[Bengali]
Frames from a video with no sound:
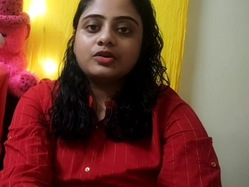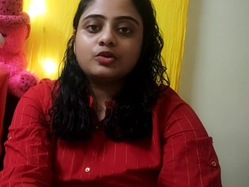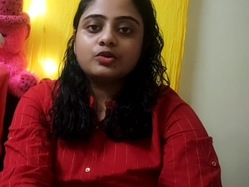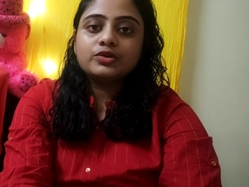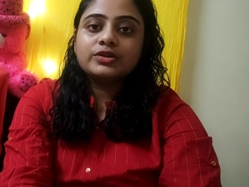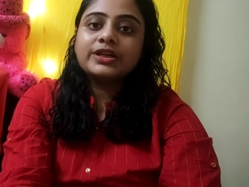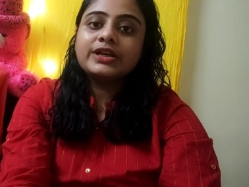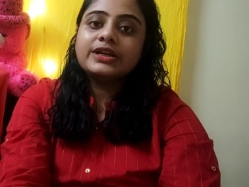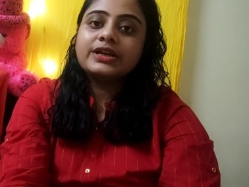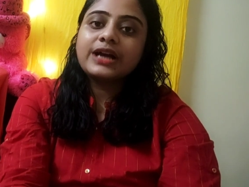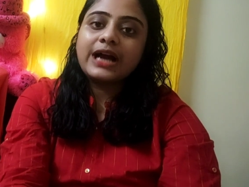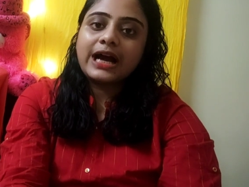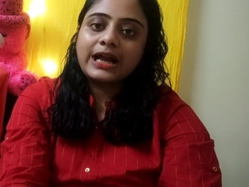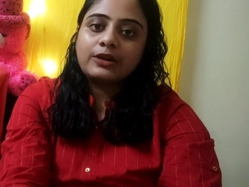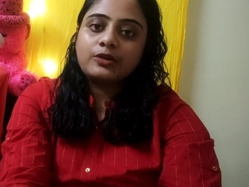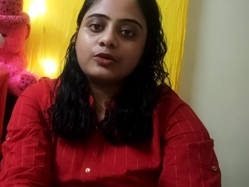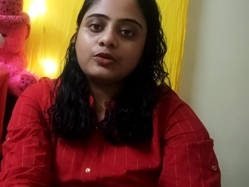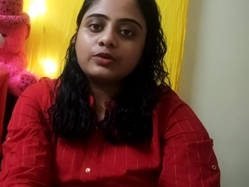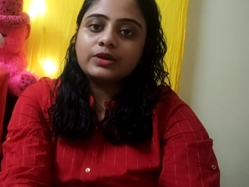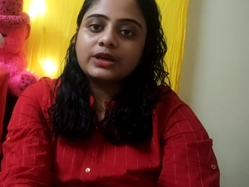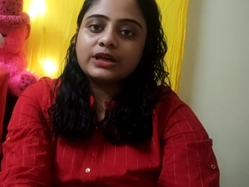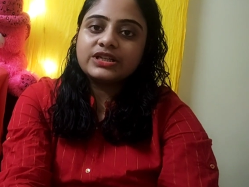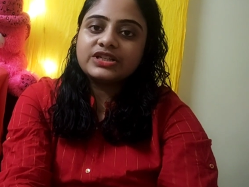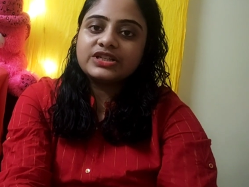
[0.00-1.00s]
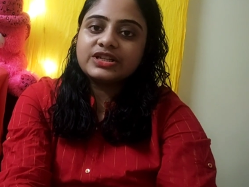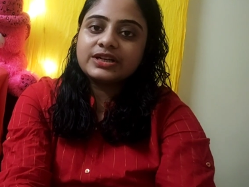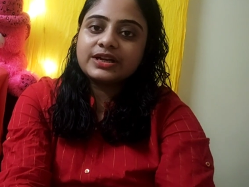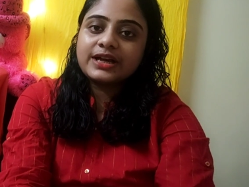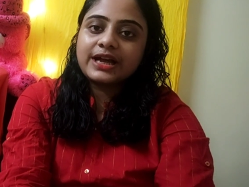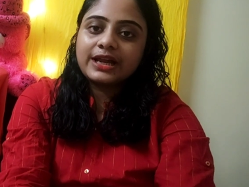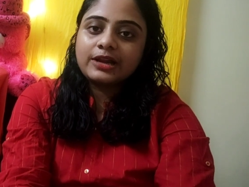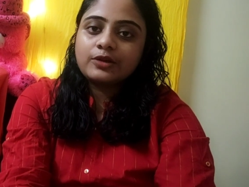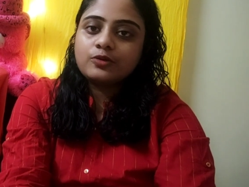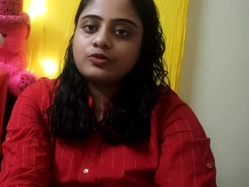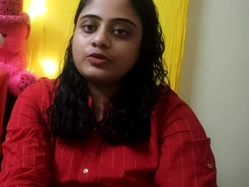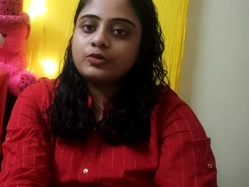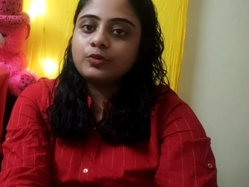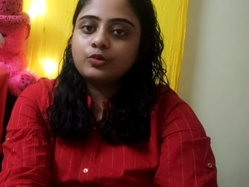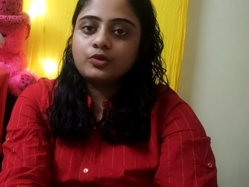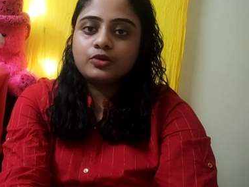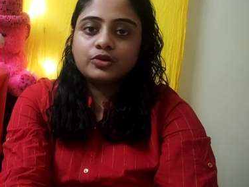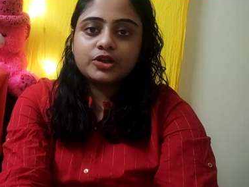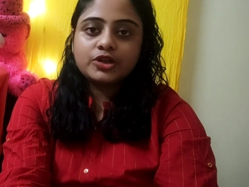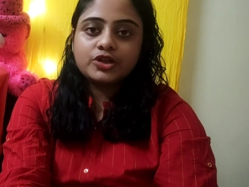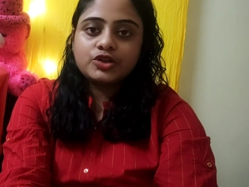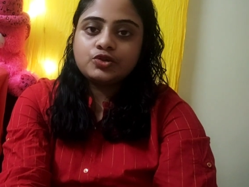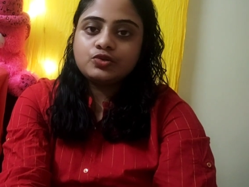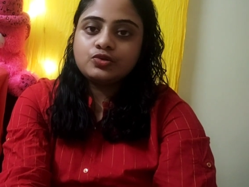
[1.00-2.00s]
রোদে কালো এসে গেলেও
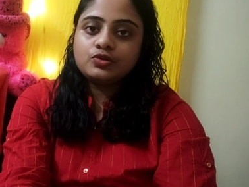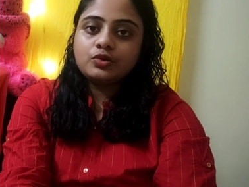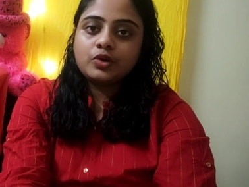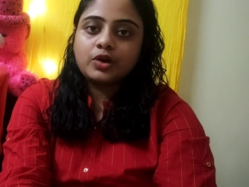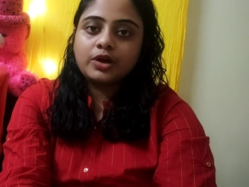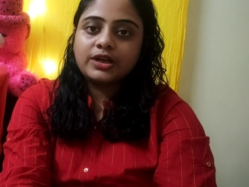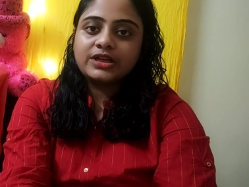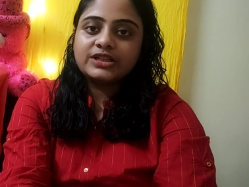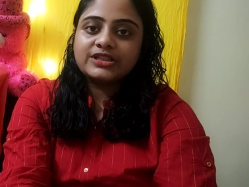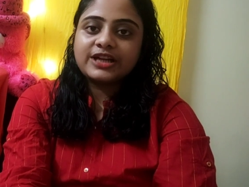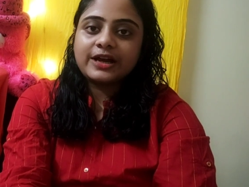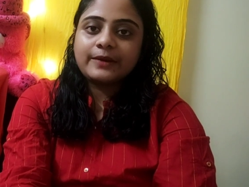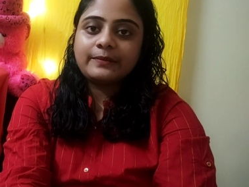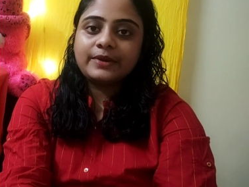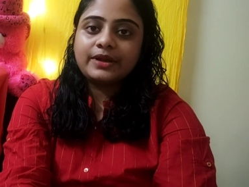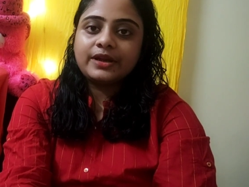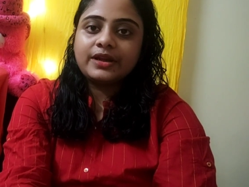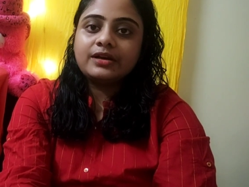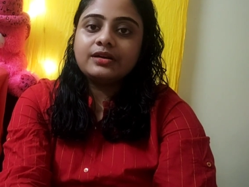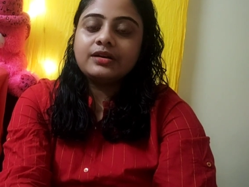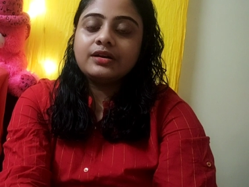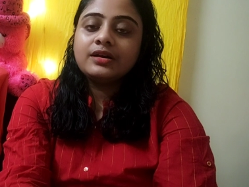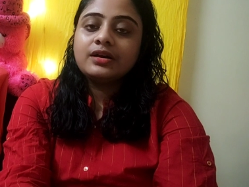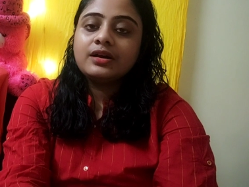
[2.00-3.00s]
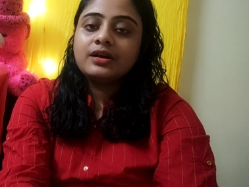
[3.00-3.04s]
কোনো কিছু করা যাবে না